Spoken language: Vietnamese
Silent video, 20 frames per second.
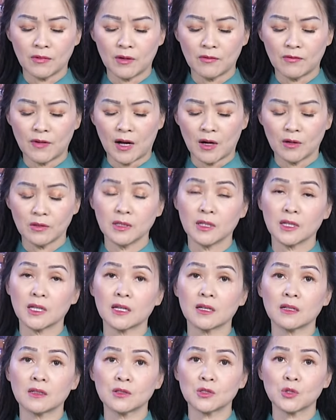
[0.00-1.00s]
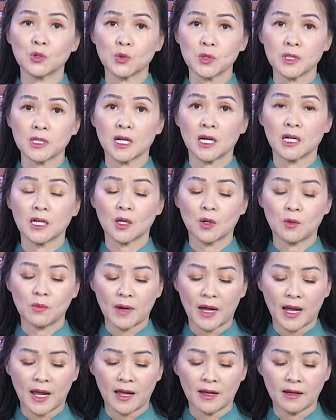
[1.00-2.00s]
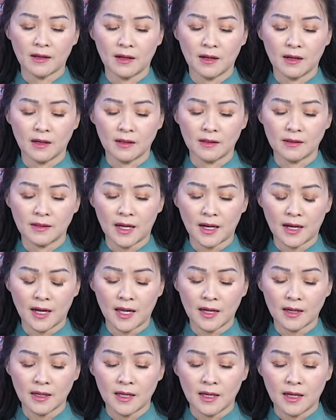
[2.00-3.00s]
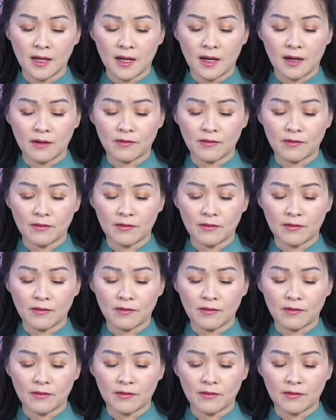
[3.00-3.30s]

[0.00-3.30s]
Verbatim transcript: vào, vào những cái trụ sở công an ở Đắk Lắk